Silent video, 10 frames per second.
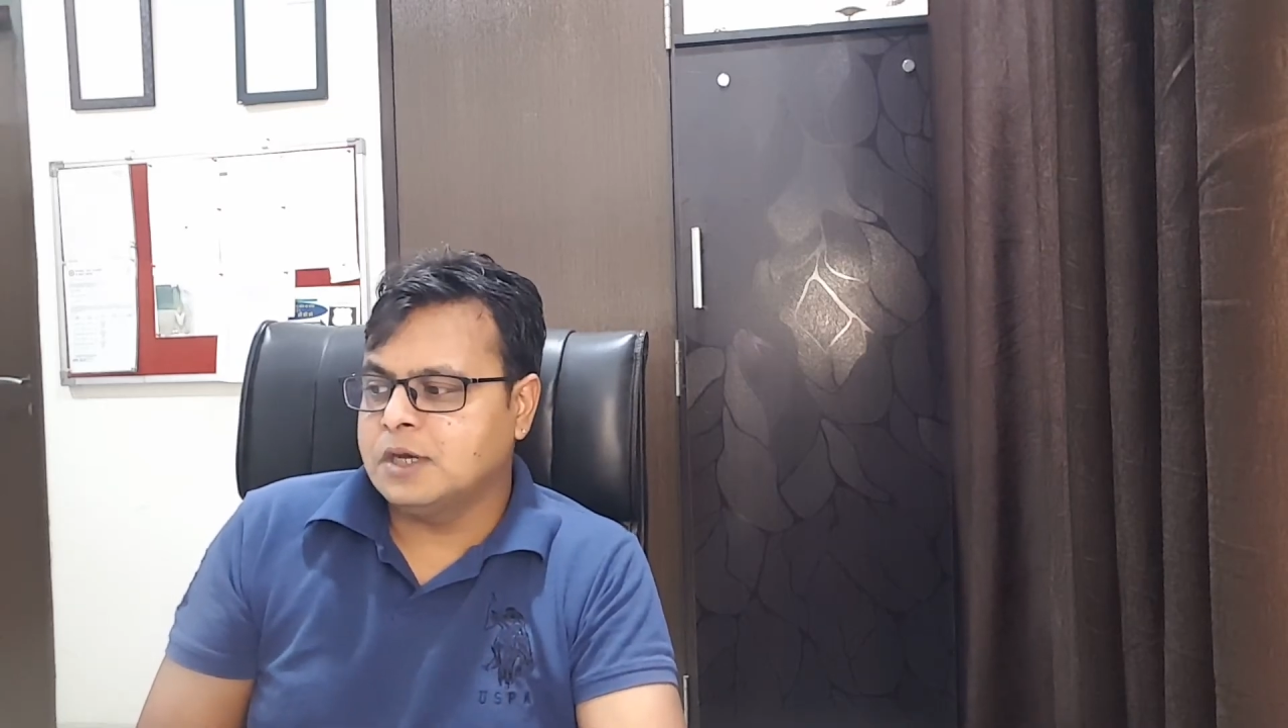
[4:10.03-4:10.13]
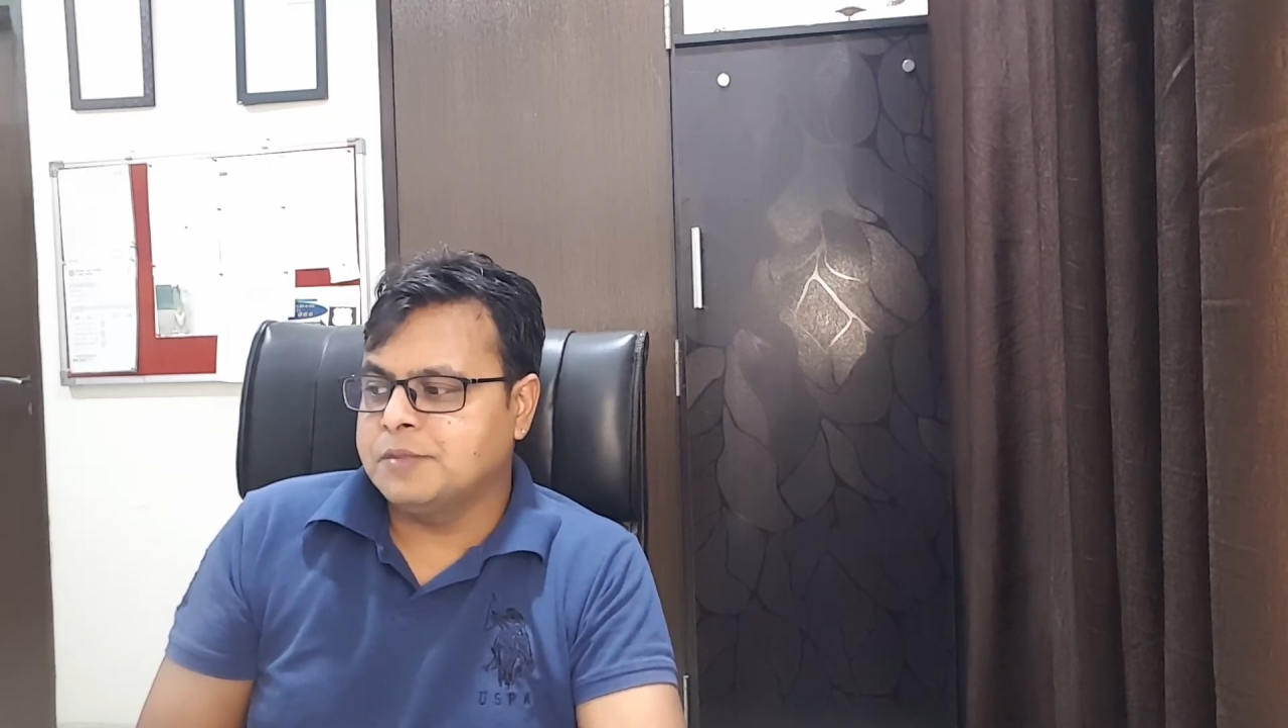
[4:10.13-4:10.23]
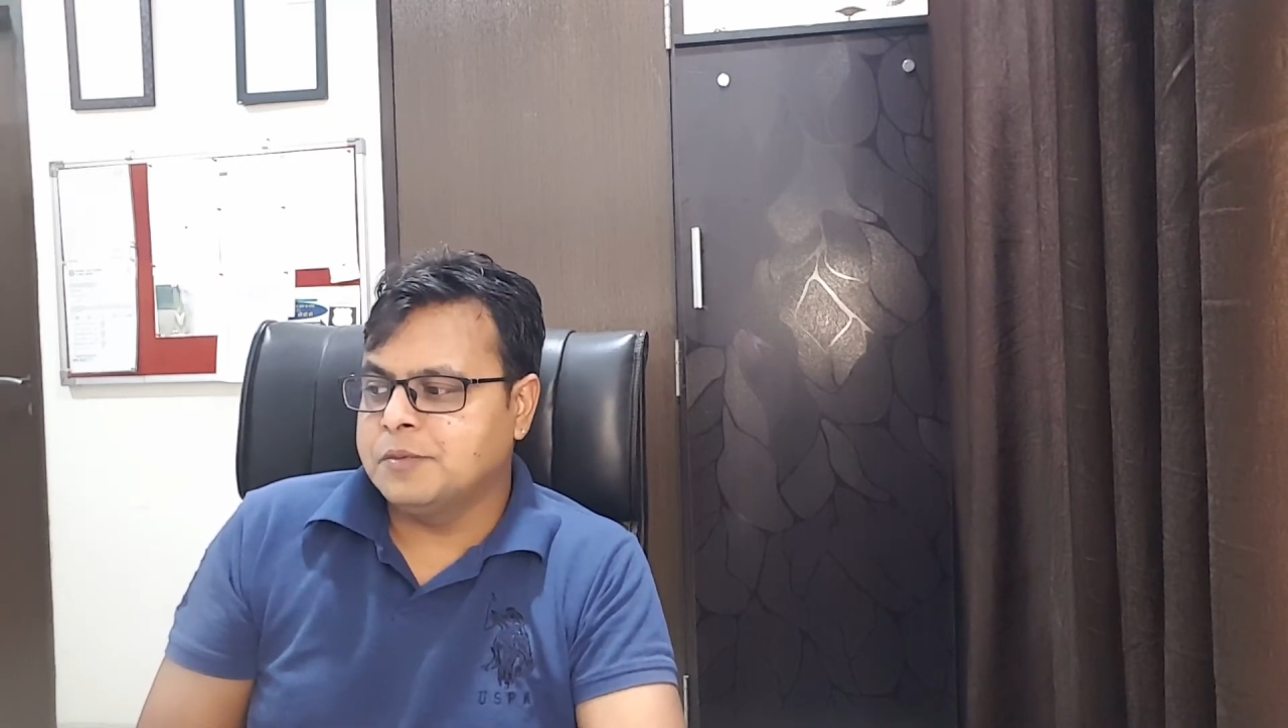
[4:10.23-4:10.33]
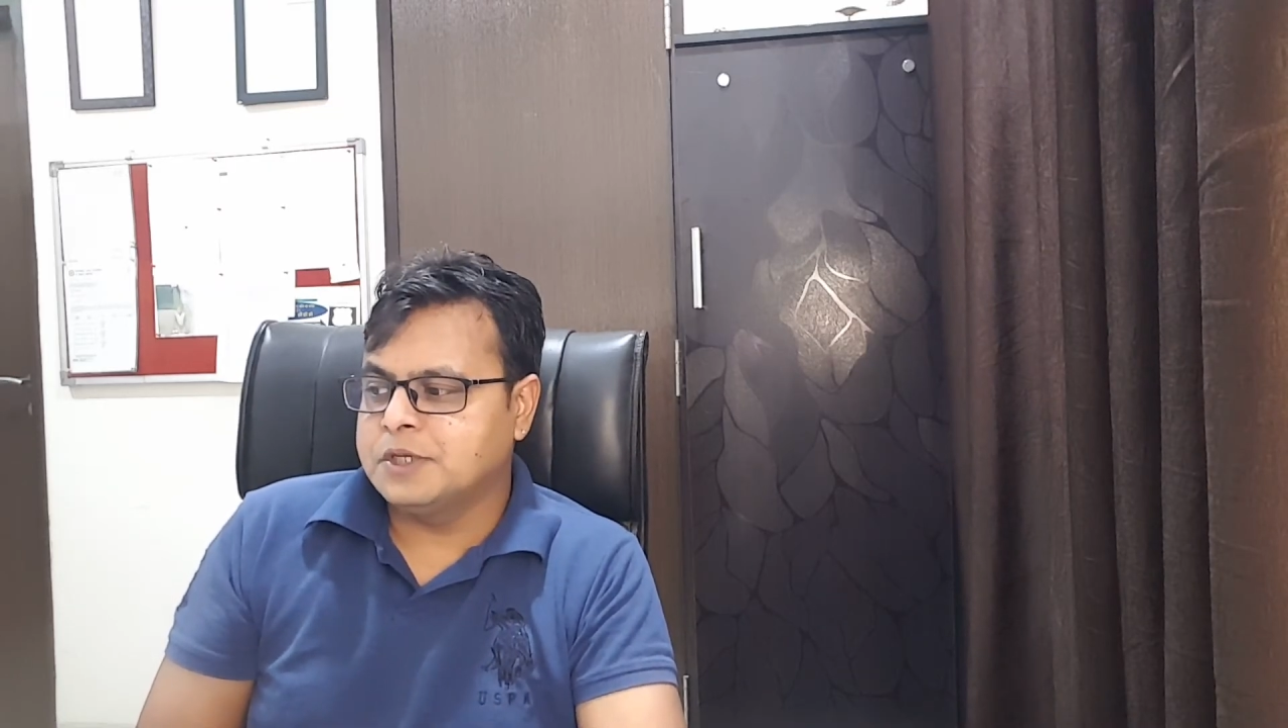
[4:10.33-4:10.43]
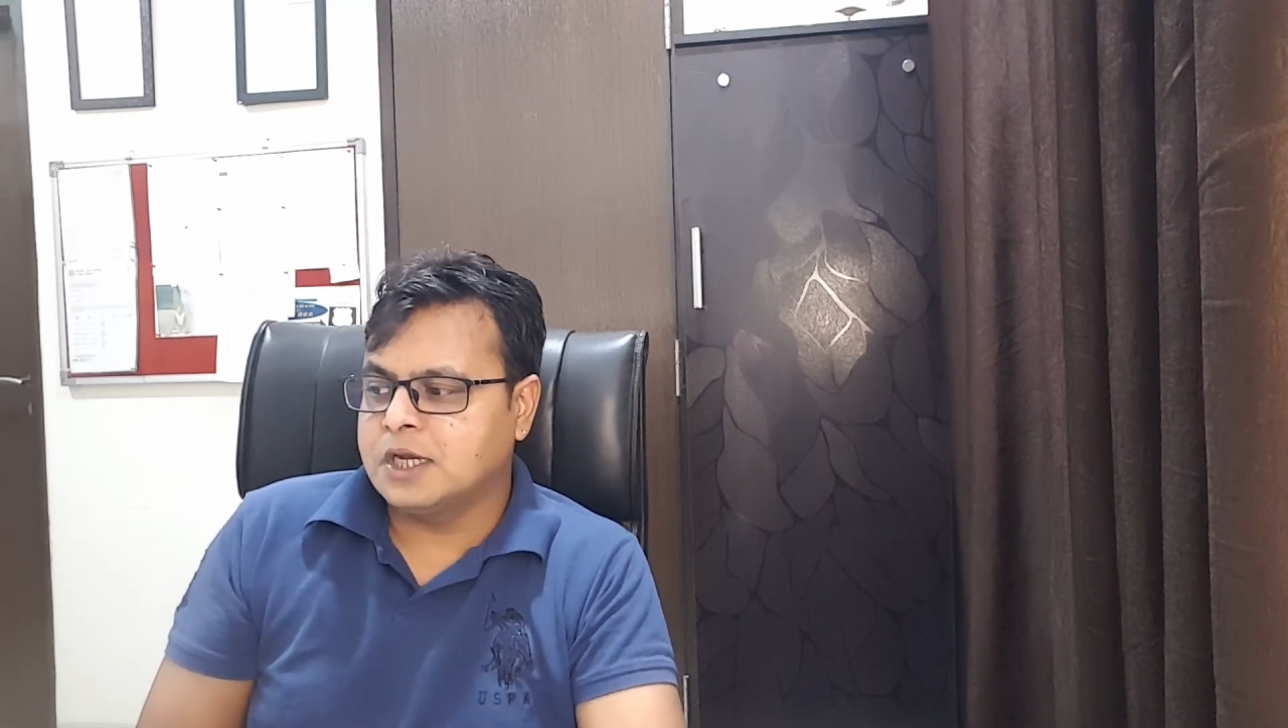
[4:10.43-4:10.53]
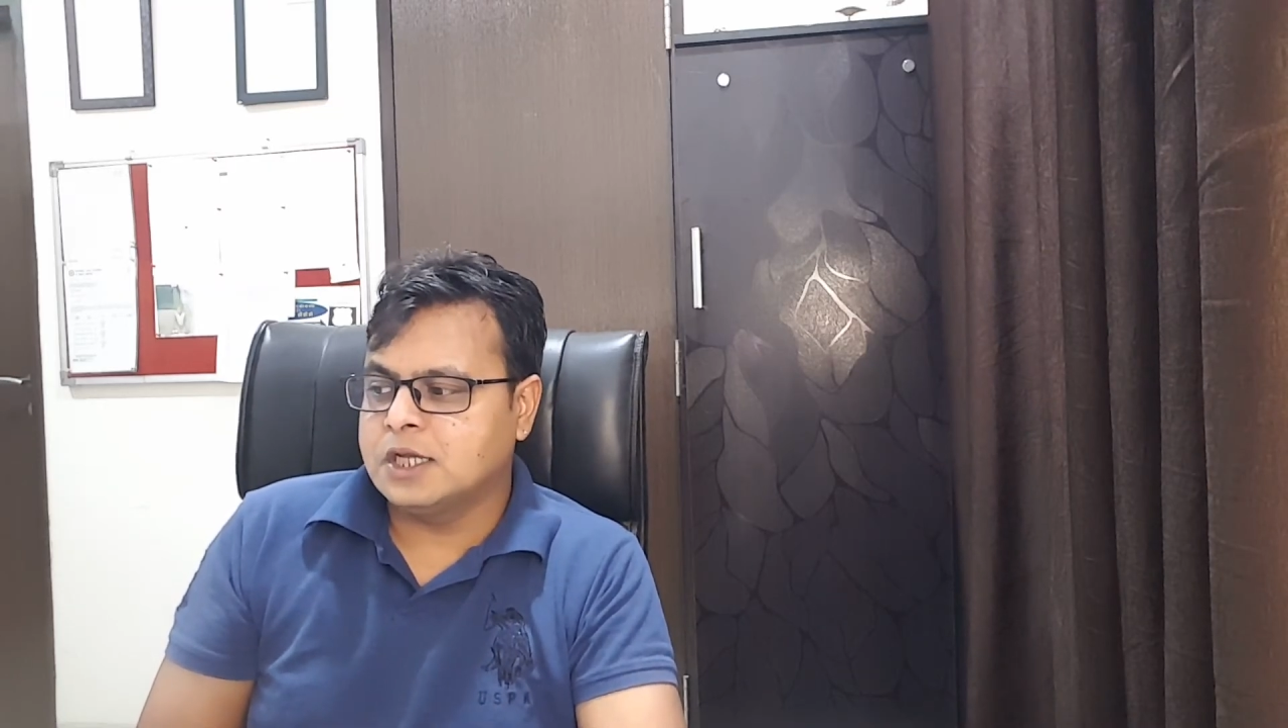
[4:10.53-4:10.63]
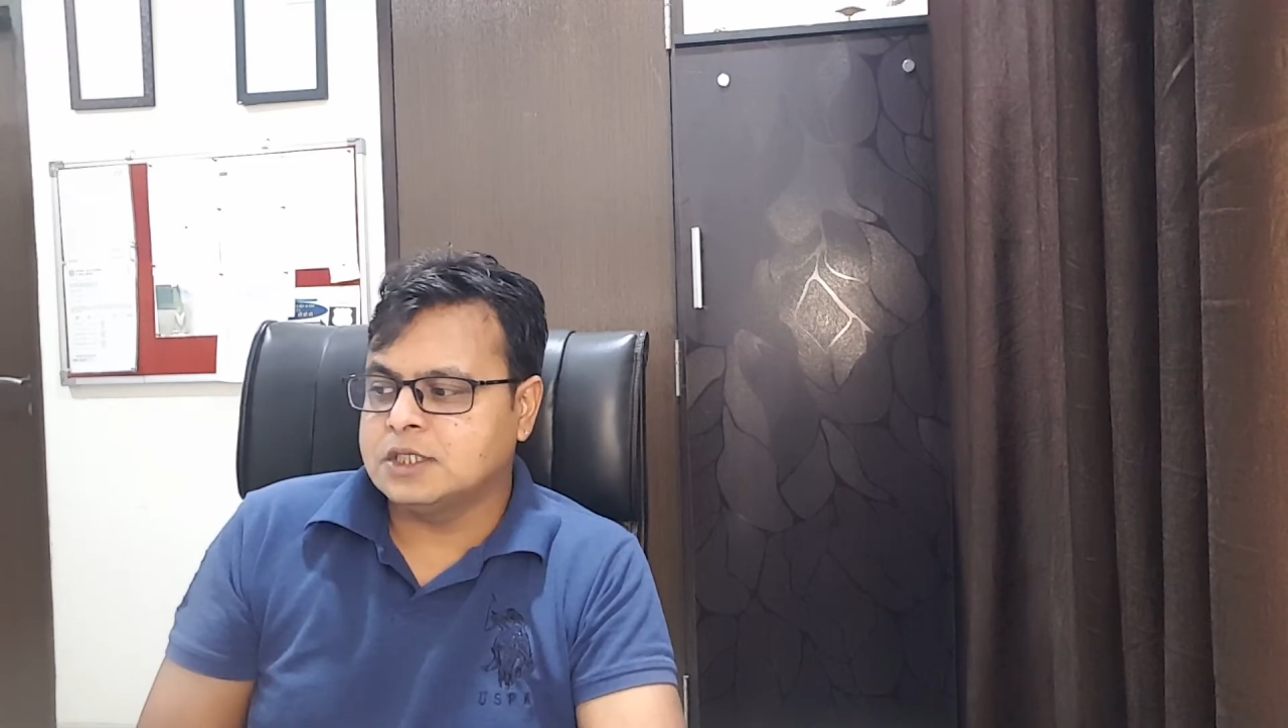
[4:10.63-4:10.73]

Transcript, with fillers: अभी बज रहा